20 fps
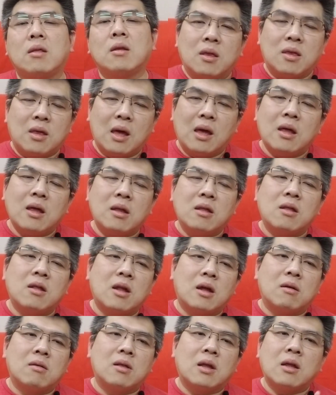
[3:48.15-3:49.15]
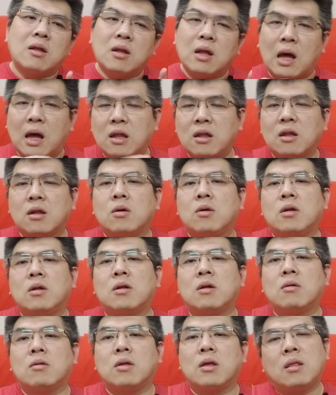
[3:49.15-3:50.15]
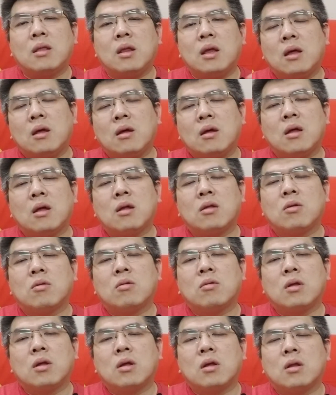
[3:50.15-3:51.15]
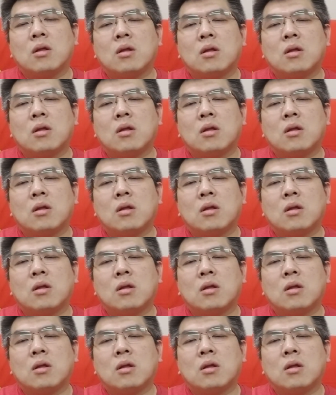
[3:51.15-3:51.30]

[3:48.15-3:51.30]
钱很小，但是还是会收钱。第二样东西。